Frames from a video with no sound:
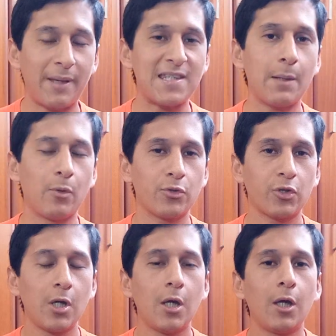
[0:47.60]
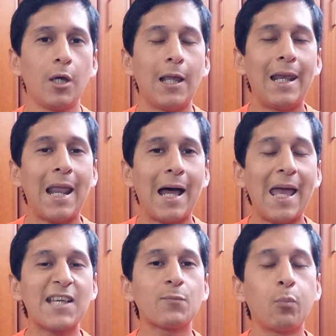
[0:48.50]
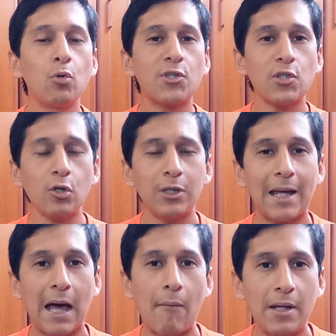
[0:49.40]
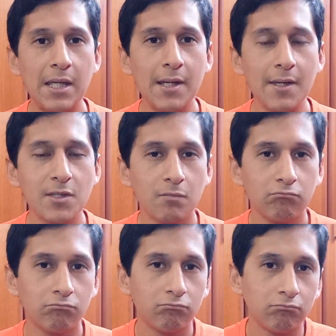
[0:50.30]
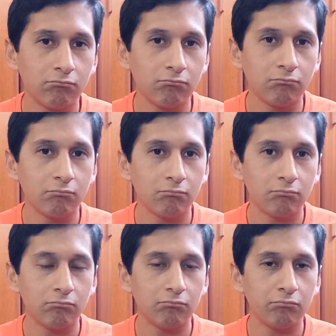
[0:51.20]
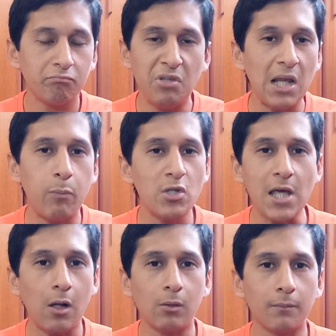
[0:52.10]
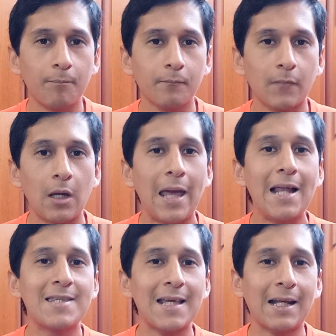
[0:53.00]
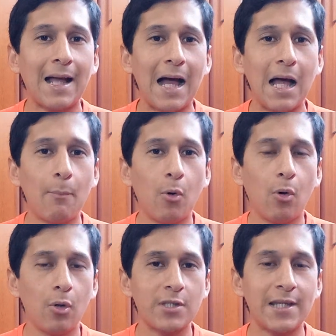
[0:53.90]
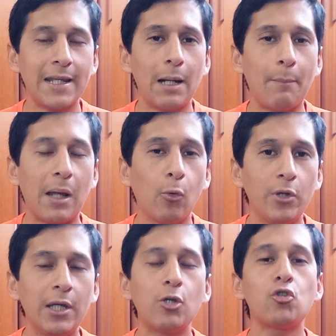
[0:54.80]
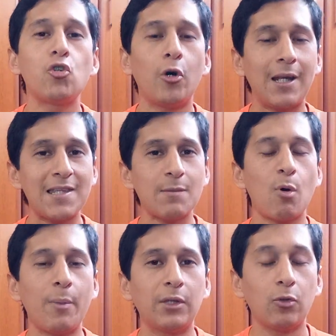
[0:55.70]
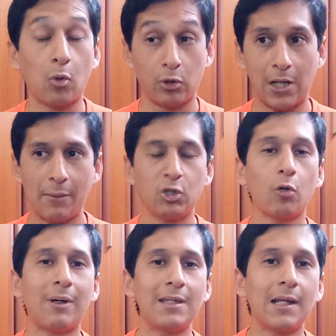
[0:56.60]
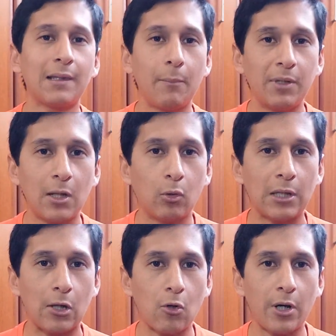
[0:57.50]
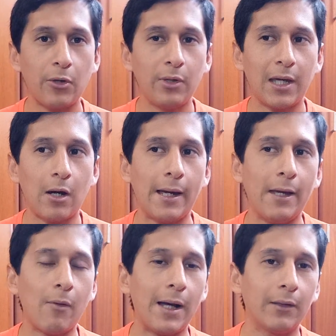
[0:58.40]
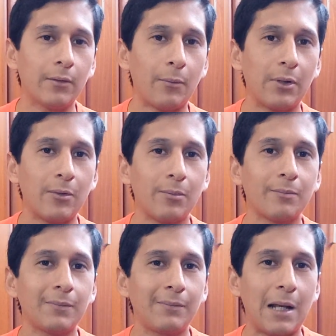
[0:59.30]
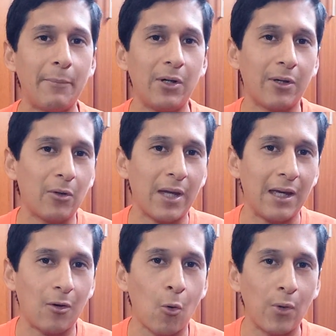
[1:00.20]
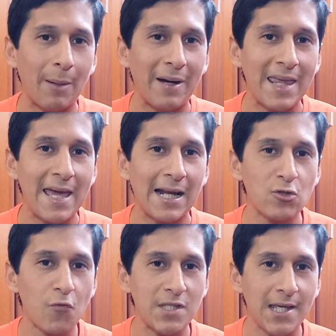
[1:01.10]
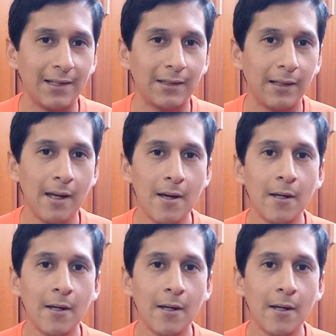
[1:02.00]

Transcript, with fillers: pensemos, la expulsión de Cabanillas viene expulsado el sarcasmo, el salir a aplaudir, yo en ese momento cuando el árbitro va directamente con la roja, yo dije, bueno, bueno, al menos creo que con una María era suficiente.